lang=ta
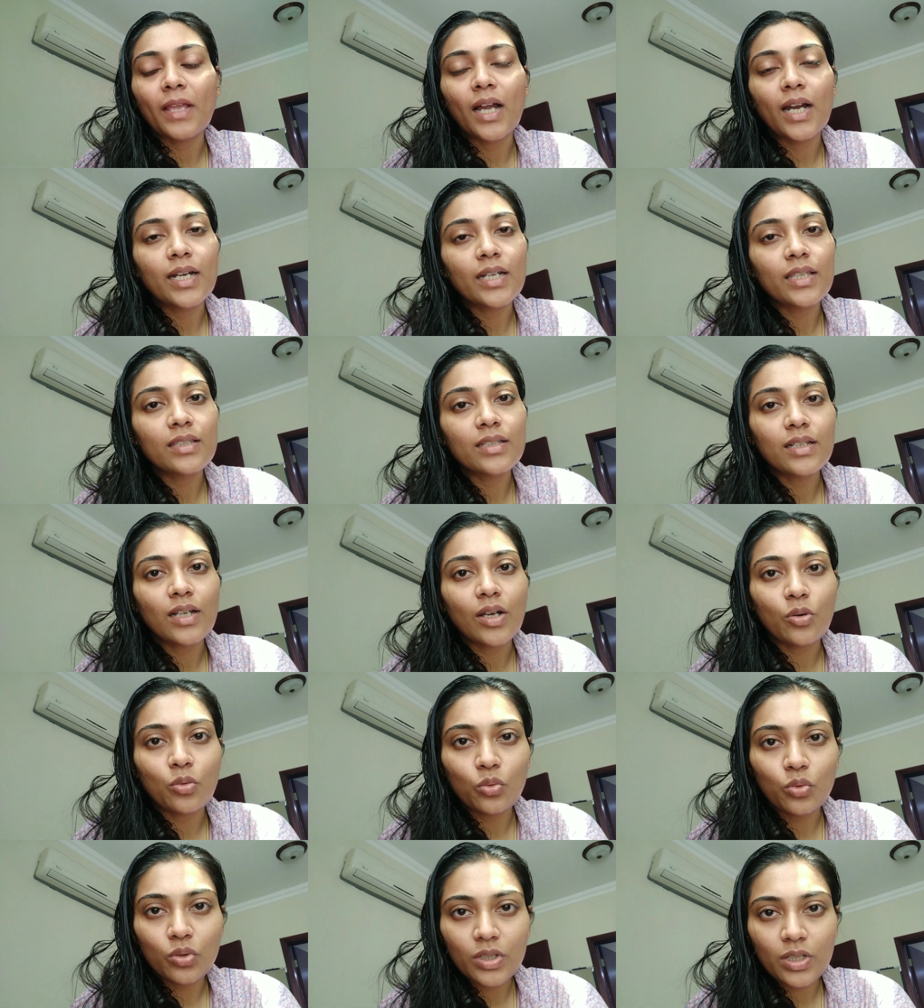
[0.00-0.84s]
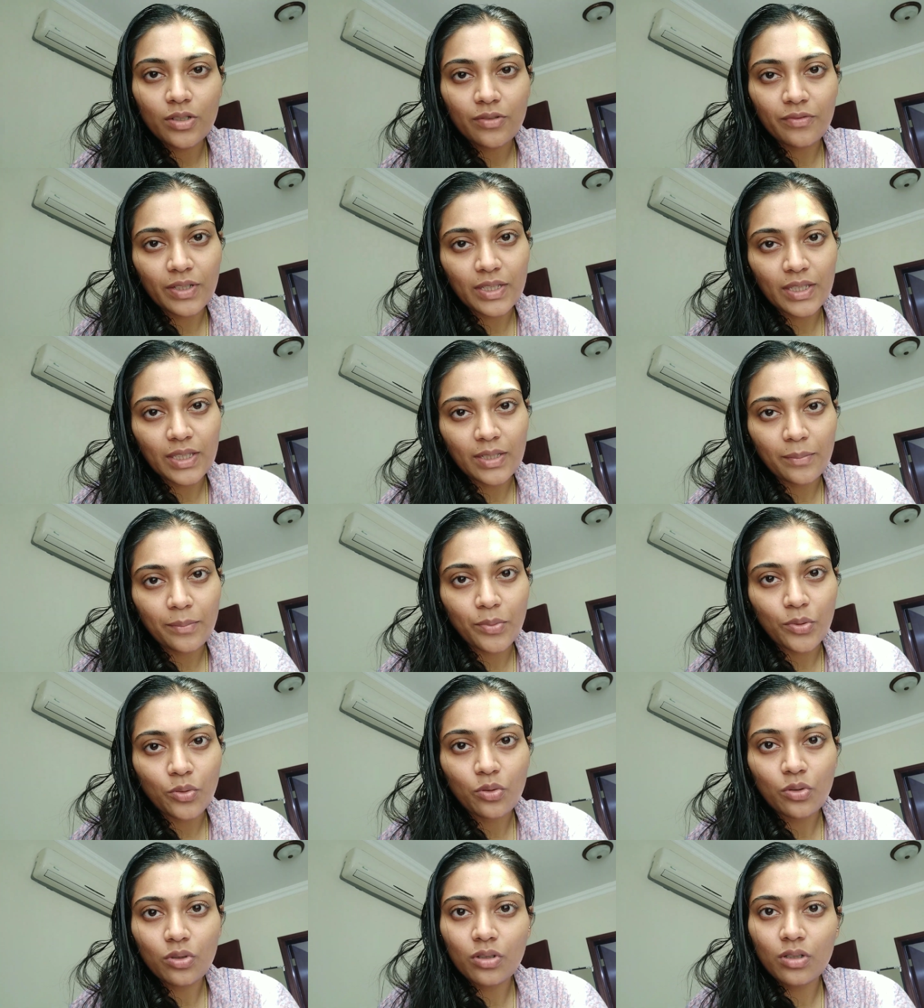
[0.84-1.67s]
அடுத்து நான் ஊருக்கு
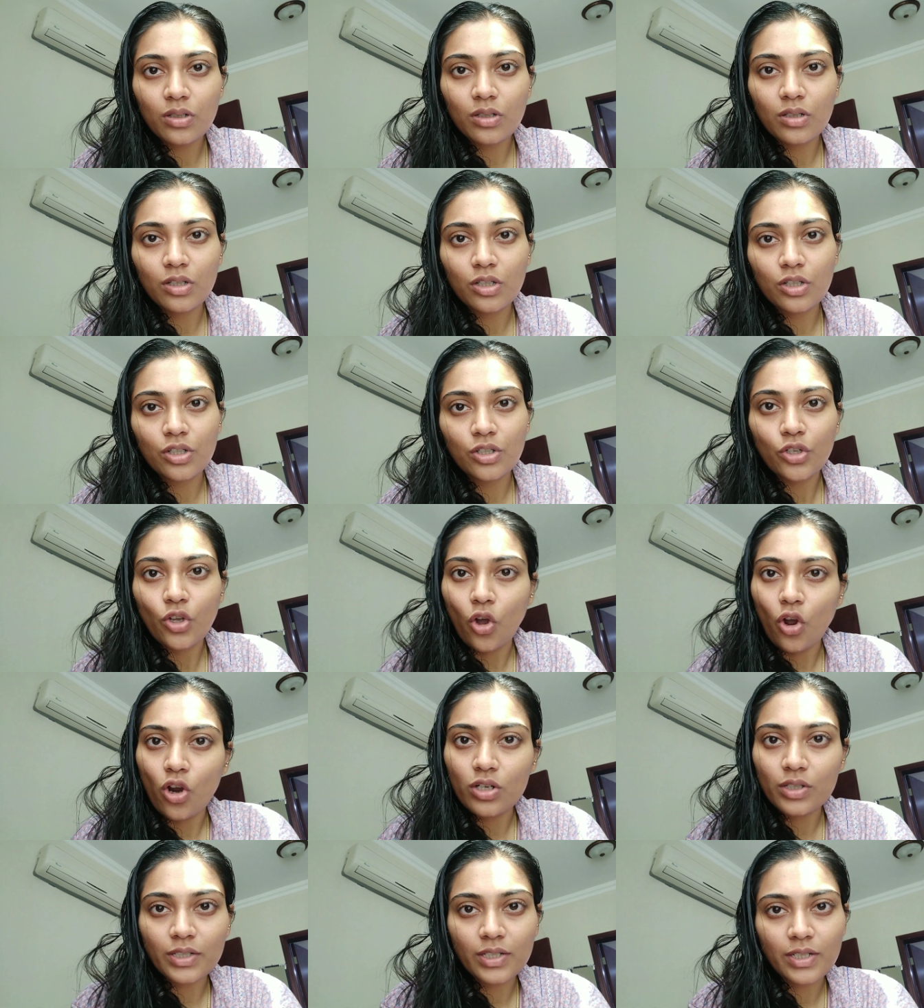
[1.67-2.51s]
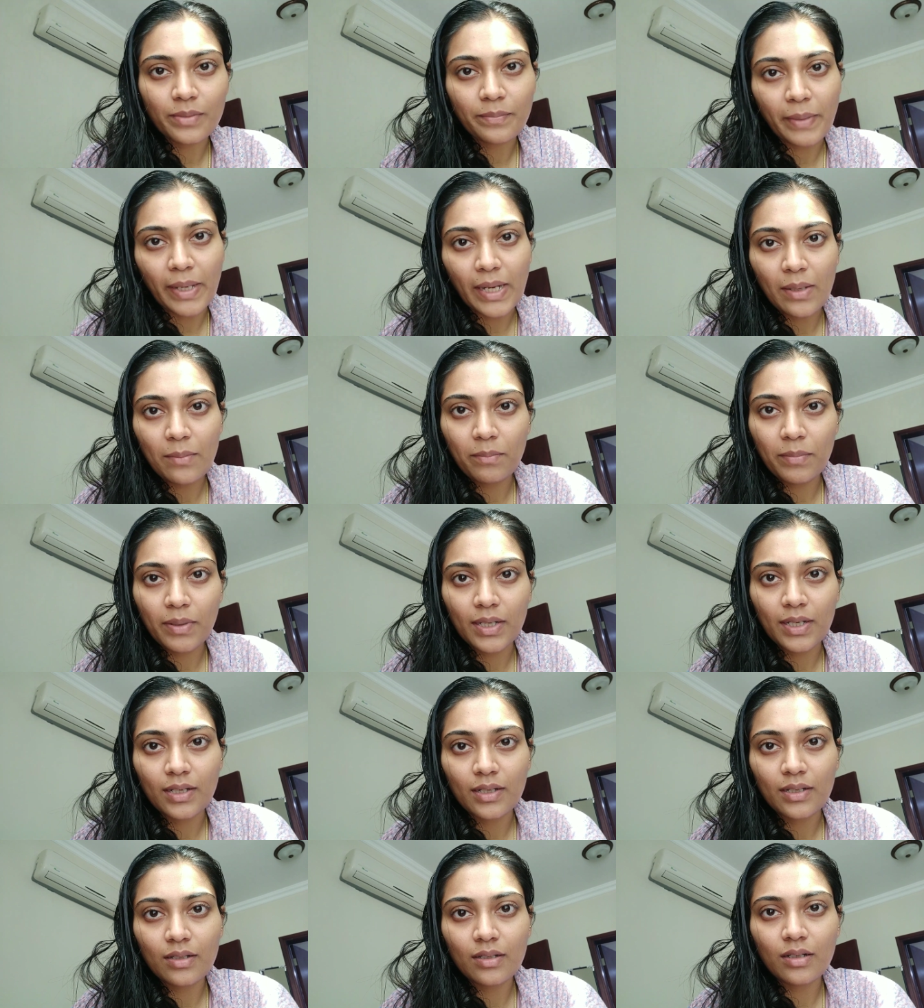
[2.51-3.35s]
வந்தப்புறம் டாக்டர் மீட்
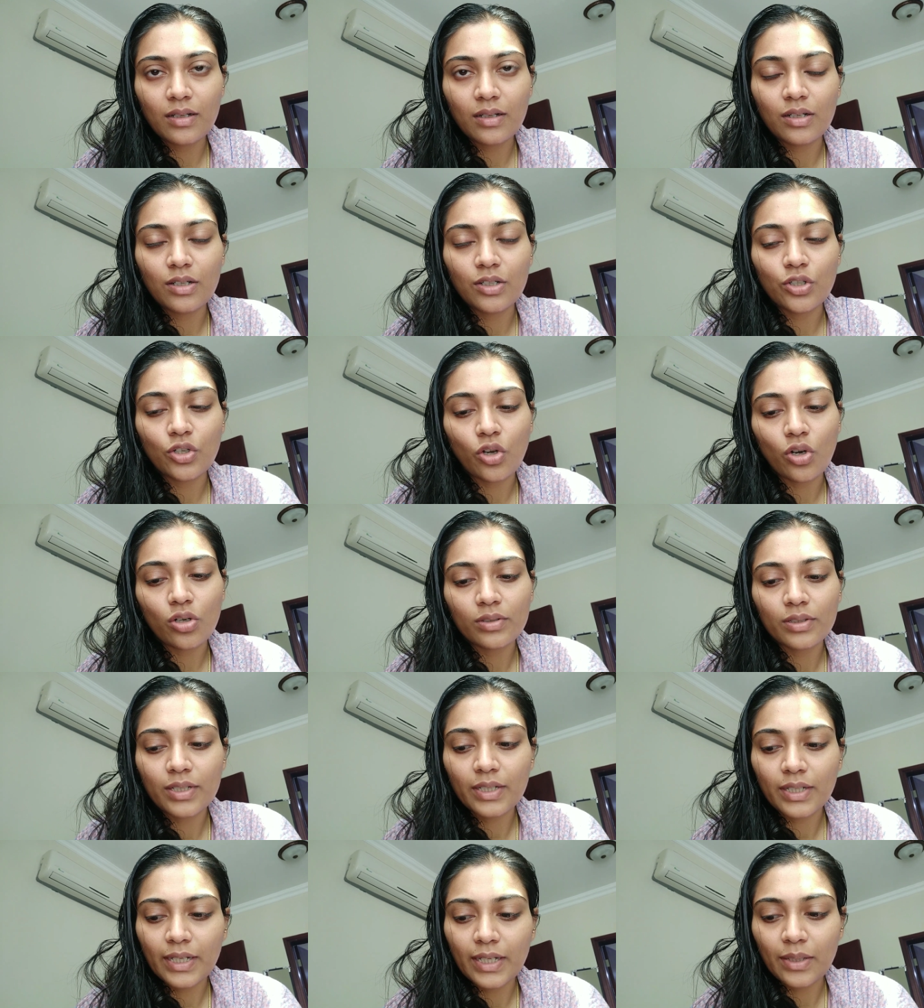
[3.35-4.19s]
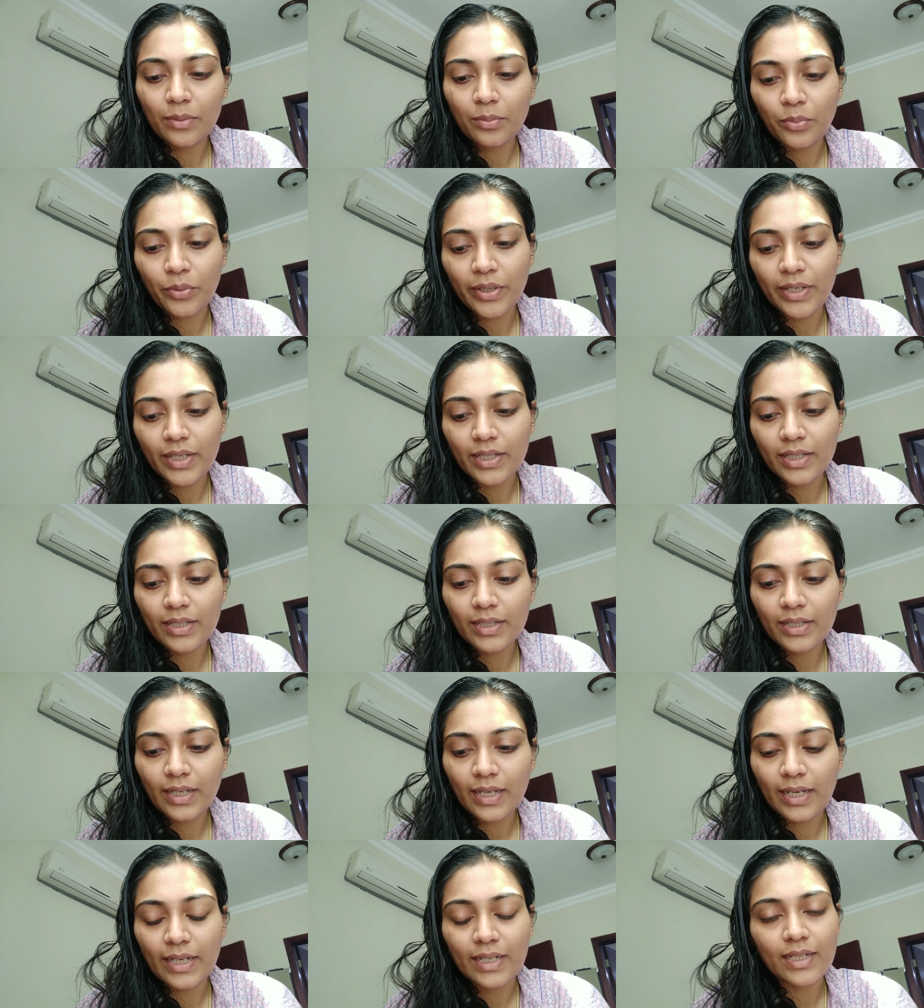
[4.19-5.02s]
பண்ணேன் டாக்டர்கிட்ட போயிட்டு
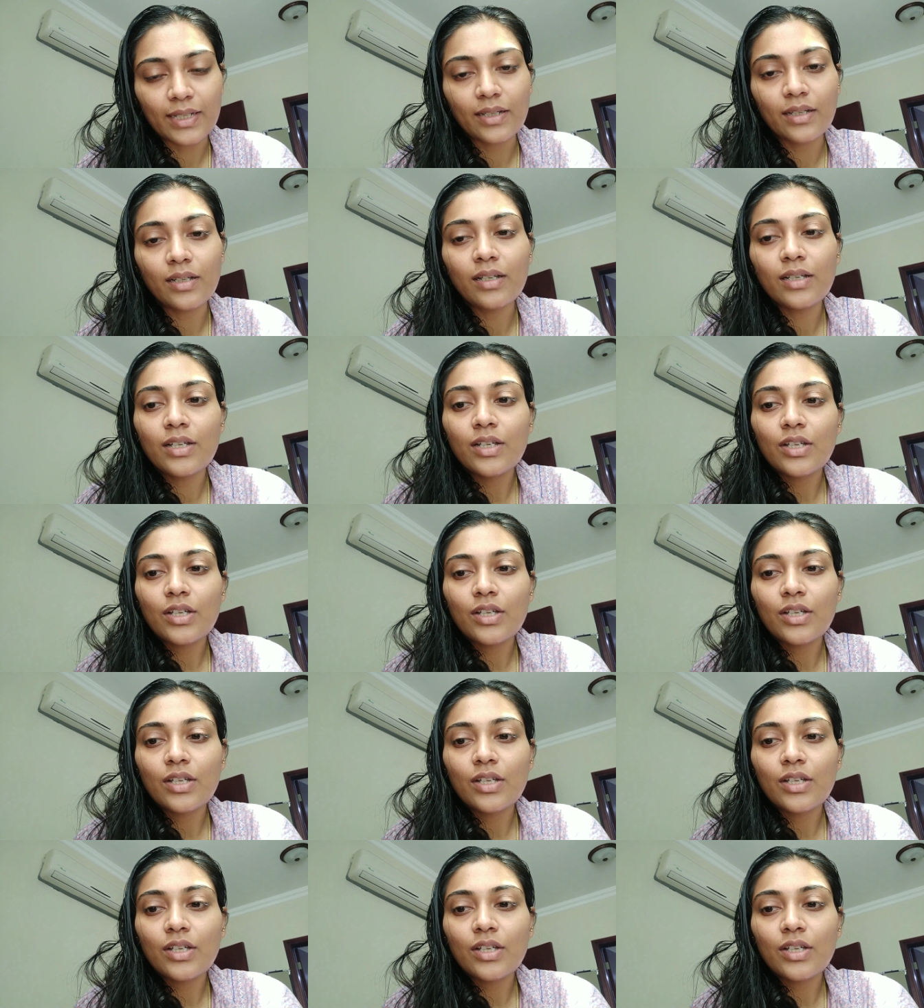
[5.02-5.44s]
கேட்டேன்